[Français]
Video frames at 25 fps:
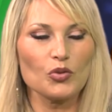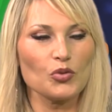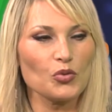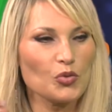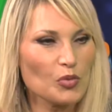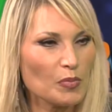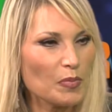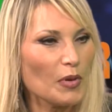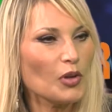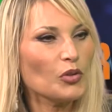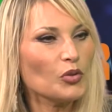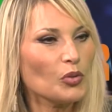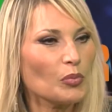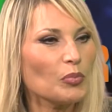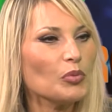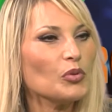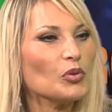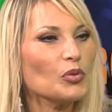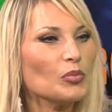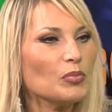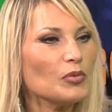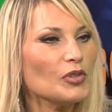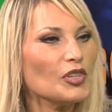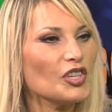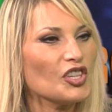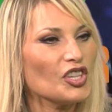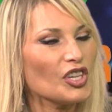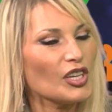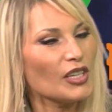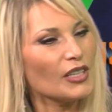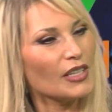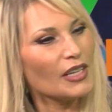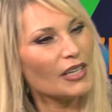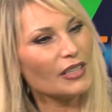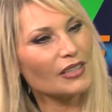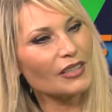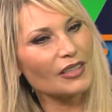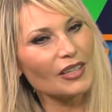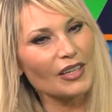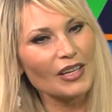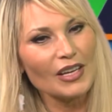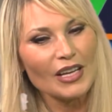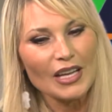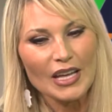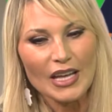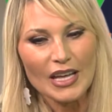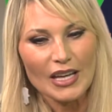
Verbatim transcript: je ne suis pas non plus obligée d'être...